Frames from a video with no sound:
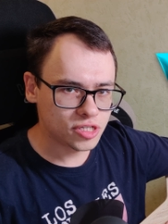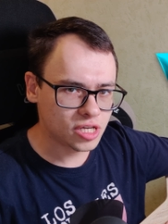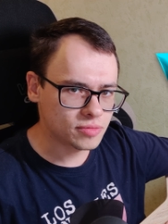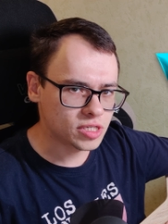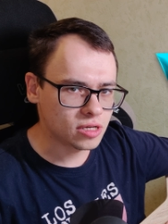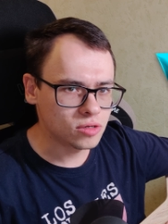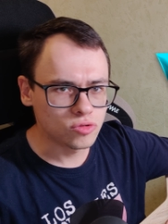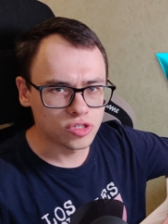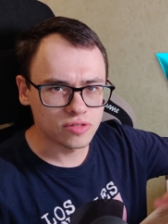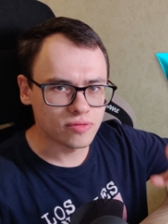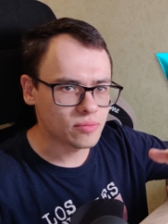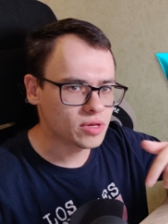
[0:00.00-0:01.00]
Всем салют,
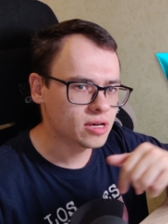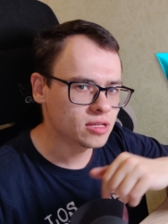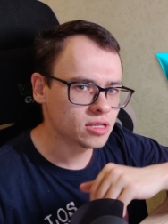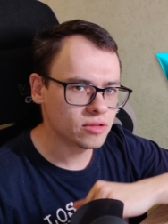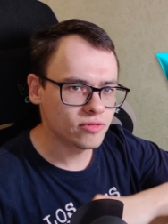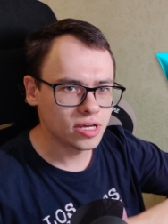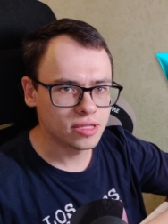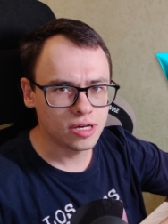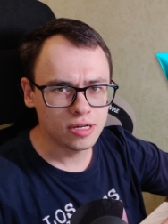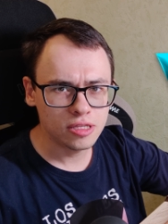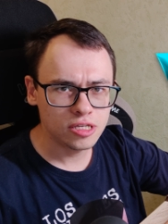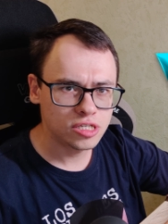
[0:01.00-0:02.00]
с вами канал White
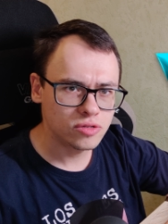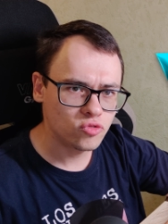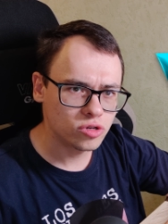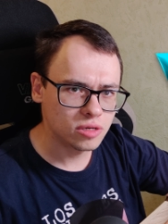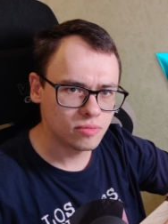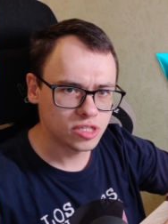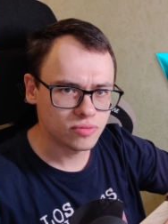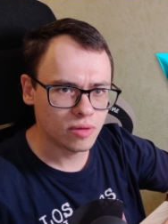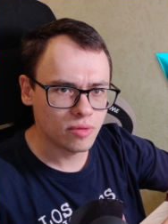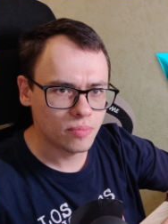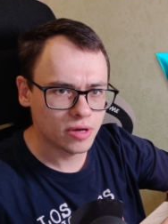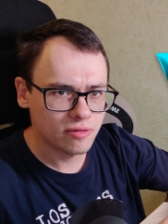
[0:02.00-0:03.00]
Art и сегодня мы с
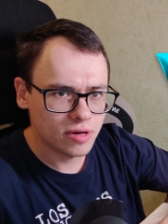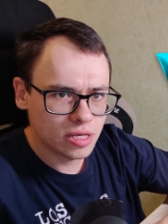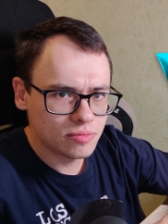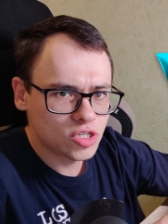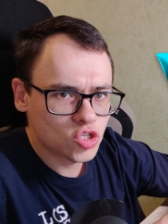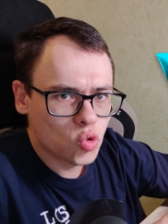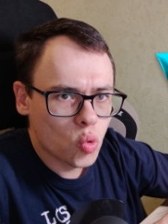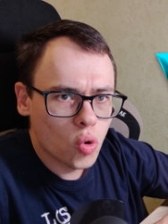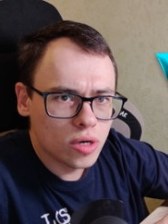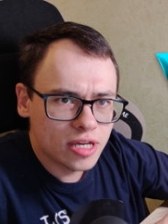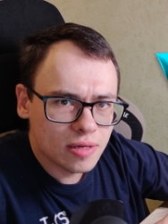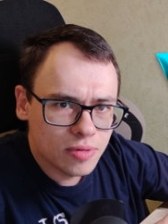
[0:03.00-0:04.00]
вами поговорим,
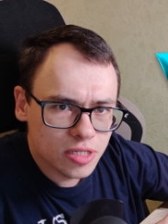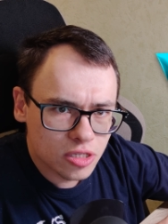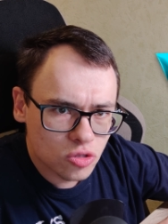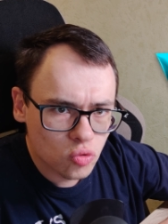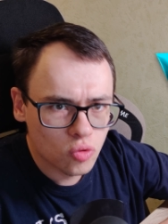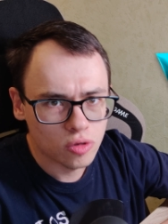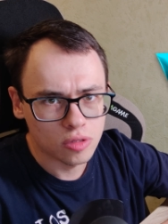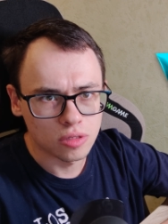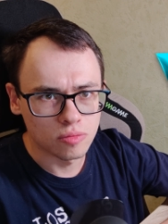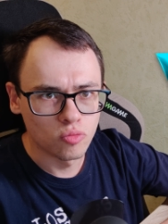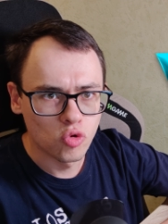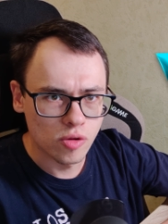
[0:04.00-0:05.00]
сколько бы
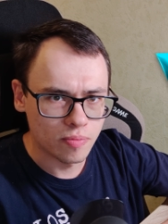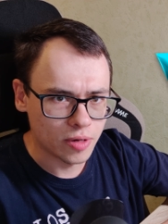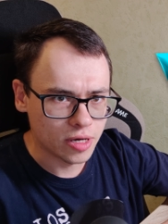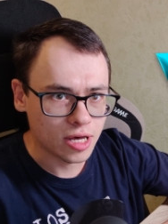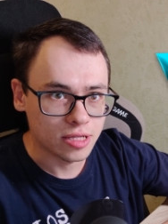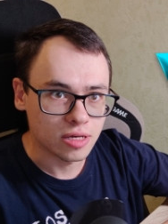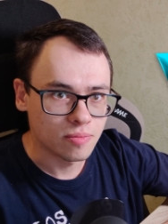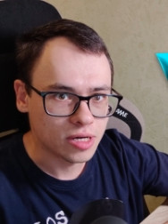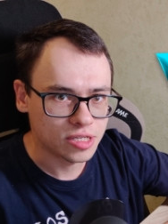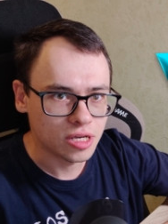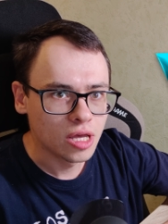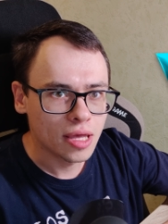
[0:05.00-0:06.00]
стоил мой ПК на
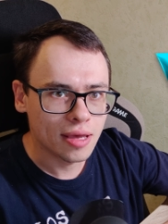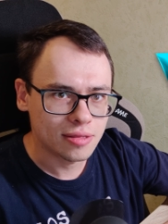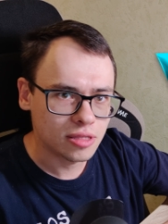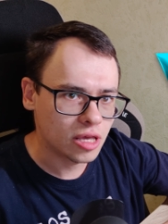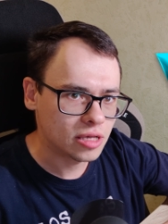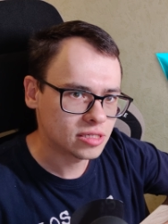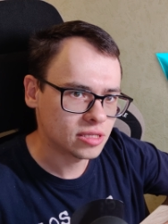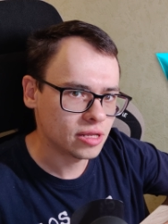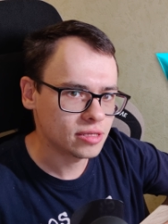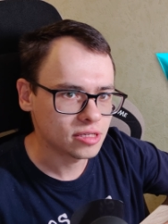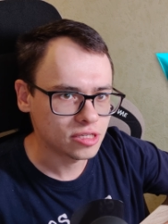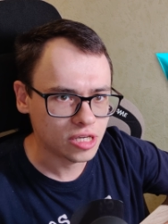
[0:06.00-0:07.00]
базе RTX
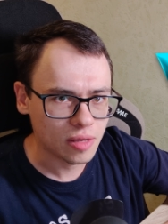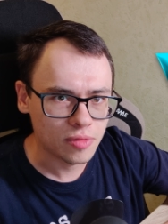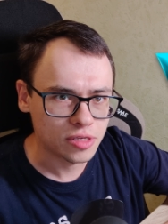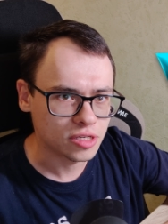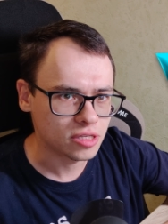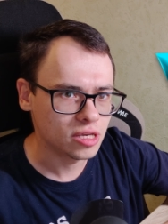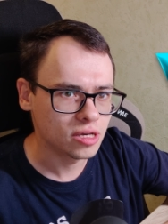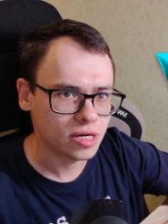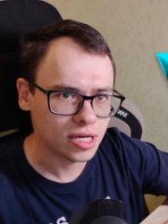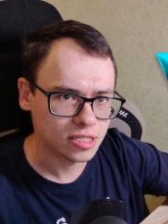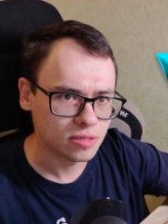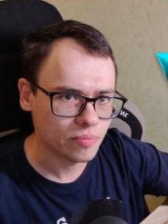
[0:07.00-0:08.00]
3070 и
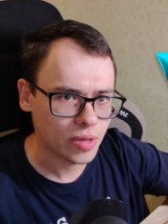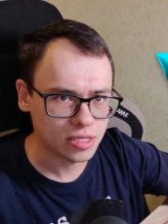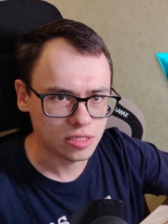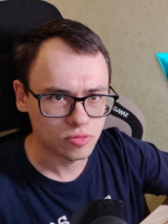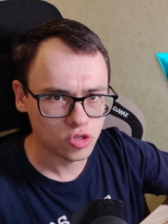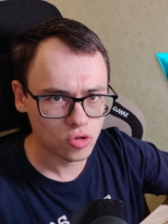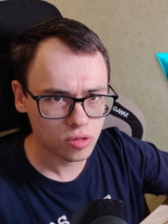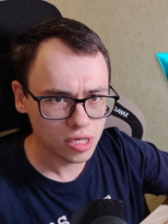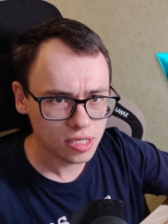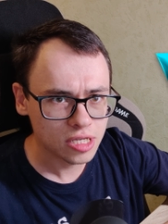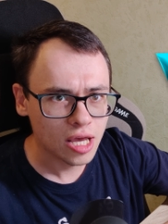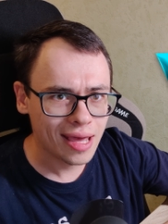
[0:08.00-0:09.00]
Ryzen 5
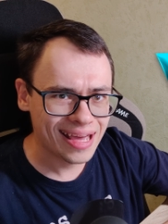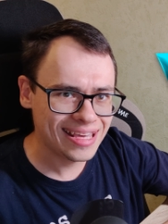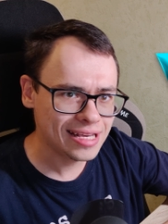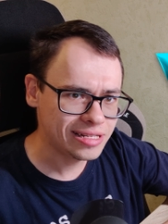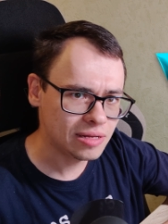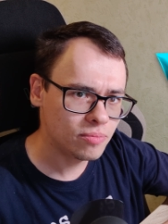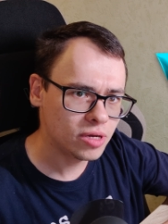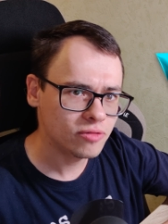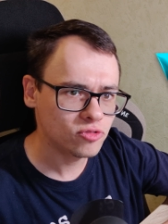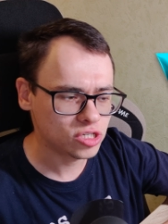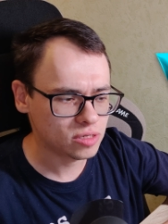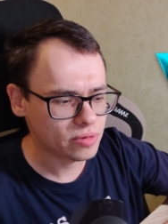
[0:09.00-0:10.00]
700X, если бы мы
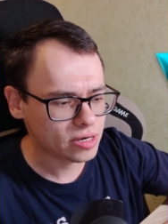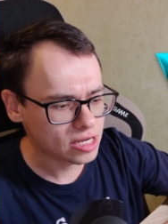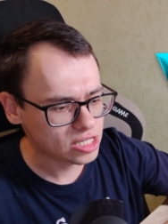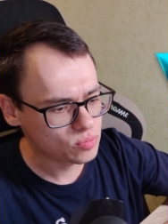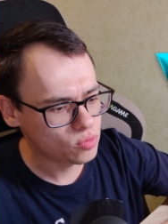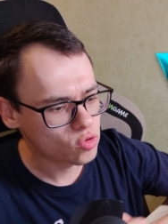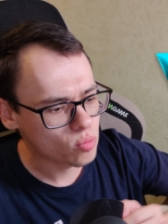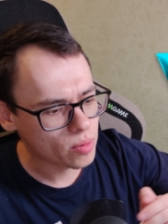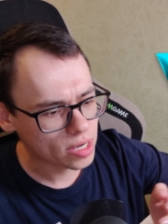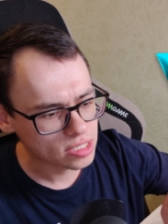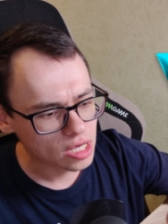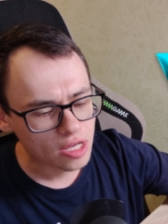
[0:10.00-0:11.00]
его собирались
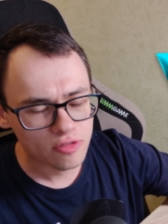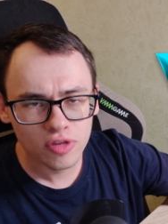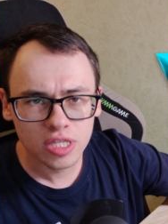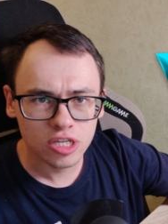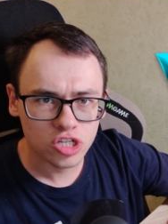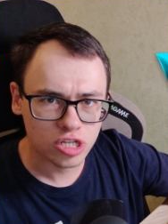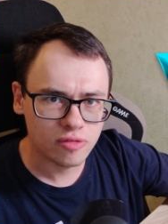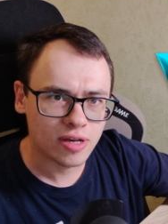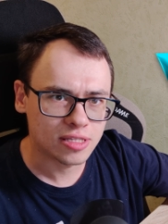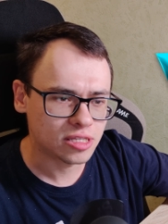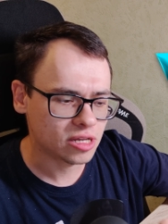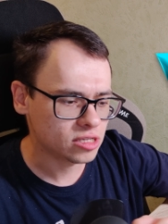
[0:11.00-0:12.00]
покупать в
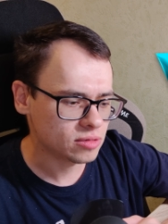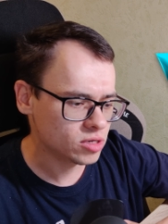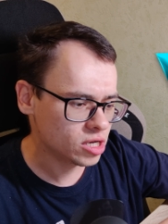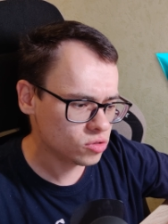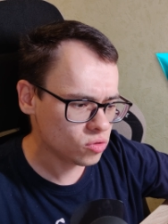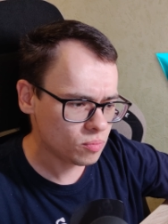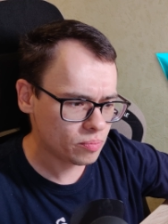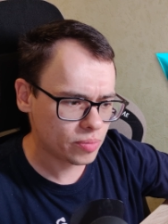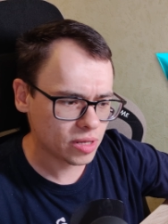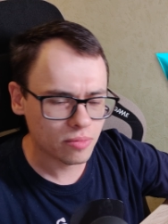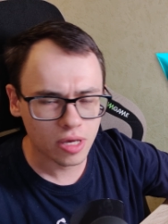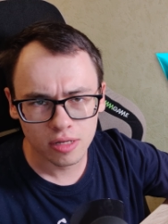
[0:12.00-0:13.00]
2023 году,
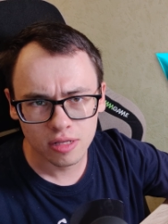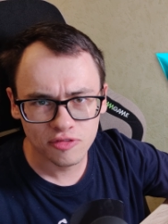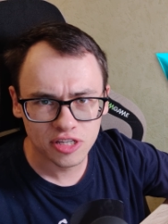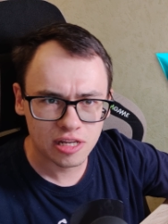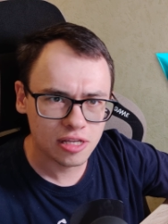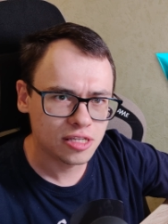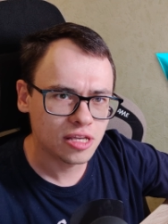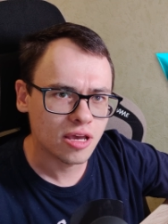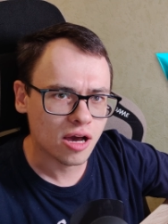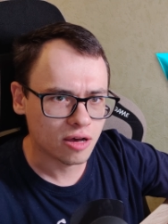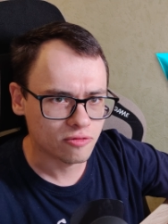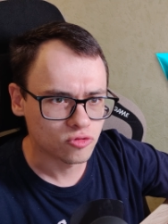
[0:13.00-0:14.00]
примерно в
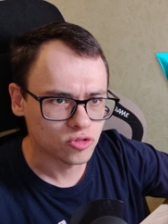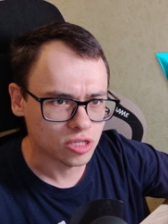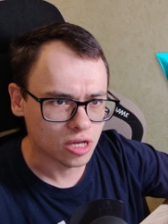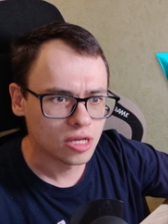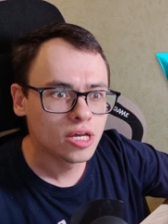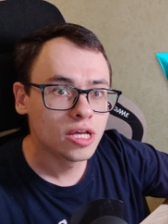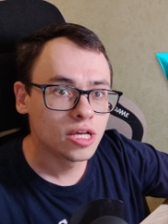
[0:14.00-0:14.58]
середине августа.